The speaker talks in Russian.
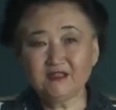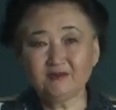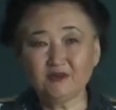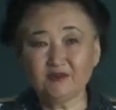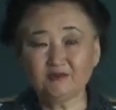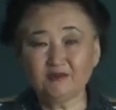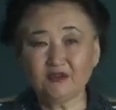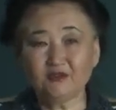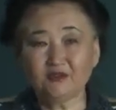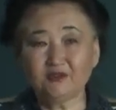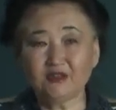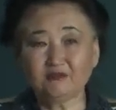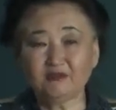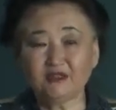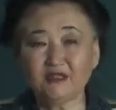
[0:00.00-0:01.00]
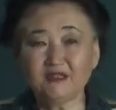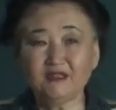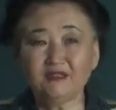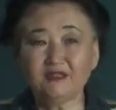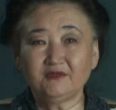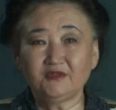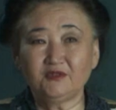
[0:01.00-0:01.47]
В общем-то, ее как бы
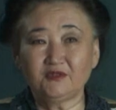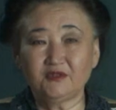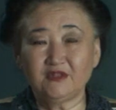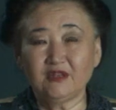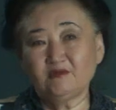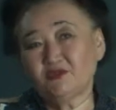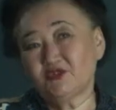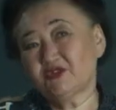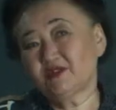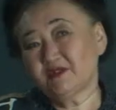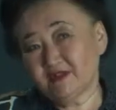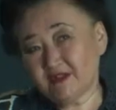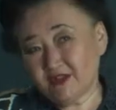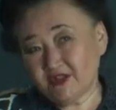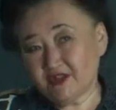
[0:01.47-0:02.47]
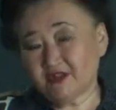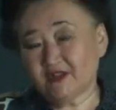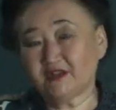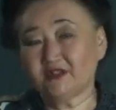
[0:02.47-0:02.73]
насильно выдают замуж за человека,